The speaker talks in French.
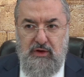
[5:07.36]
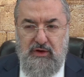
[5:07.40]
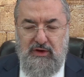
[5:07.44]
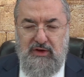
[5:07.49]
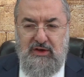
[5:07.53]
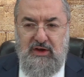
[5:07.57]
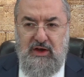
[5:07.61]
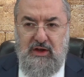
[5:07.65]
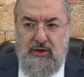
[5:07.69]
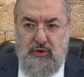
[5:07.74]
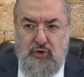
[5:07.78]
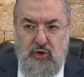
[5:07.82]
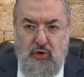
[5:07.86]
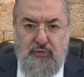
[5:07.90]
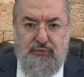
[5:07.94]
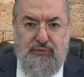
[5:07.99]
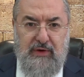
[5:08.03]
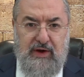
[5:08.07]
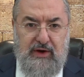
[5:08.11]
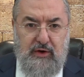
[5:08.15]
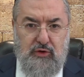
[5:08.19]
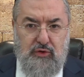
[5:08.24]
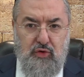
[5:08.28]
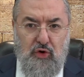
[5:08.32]
qui est de
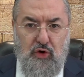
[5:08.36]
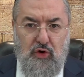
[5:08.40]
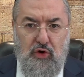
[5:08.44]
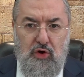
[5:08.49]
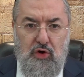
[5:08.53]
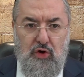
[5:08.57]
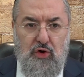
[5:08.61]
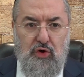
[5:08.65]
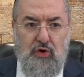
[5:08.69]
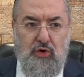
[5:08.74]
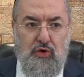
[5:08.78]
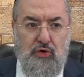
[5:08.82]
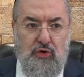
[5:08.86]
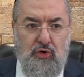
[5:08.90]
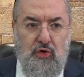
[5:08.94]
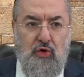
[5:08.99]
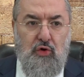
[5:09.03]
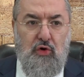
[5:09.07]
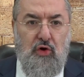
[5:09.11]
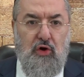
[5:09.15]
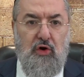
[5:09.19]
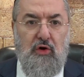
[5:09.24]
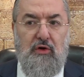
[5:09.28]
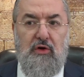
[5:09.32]
facto
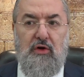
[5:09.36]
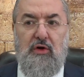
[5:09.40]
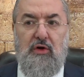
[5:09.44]
nul.